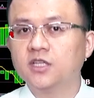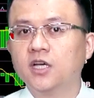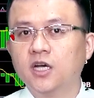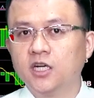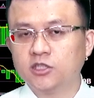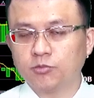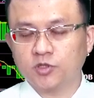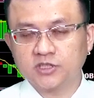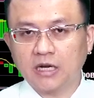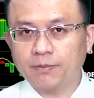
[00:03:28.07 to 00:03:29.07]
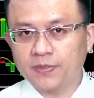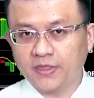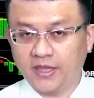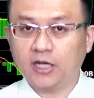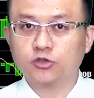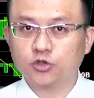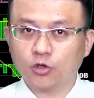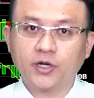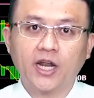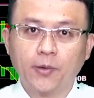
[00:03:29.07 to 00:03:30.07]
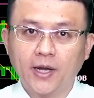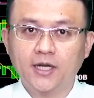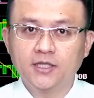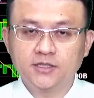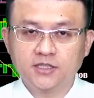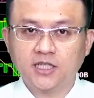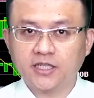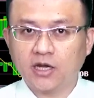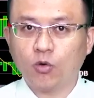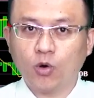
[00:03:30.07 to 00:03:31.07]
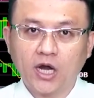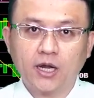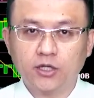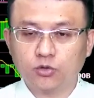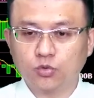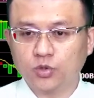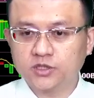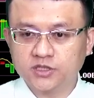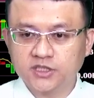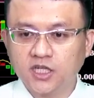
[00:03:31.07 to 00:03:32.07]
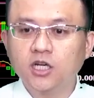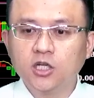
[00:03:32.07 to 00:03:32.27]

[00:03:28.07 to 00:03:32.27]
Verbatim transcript: 而且我们都知道，你要重来的话，其实要花很多时间。